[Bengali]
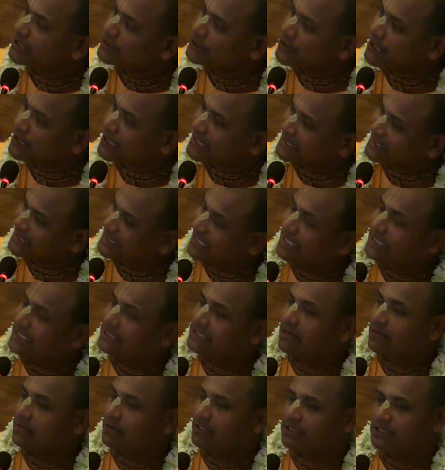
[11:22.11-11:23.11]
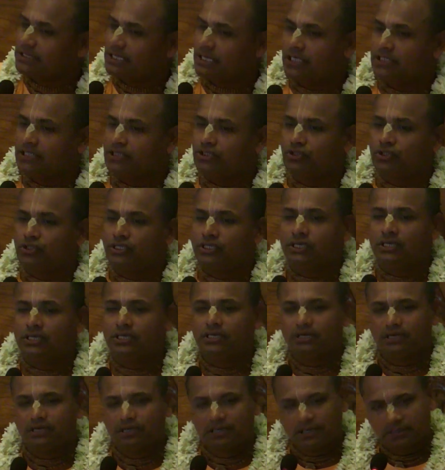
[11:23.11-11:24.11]
সেই স্থানে যাওয়ার সাহায্য
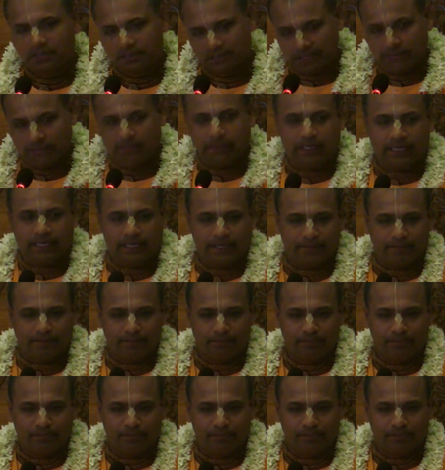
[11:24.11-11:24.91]
নিয়েতে পারি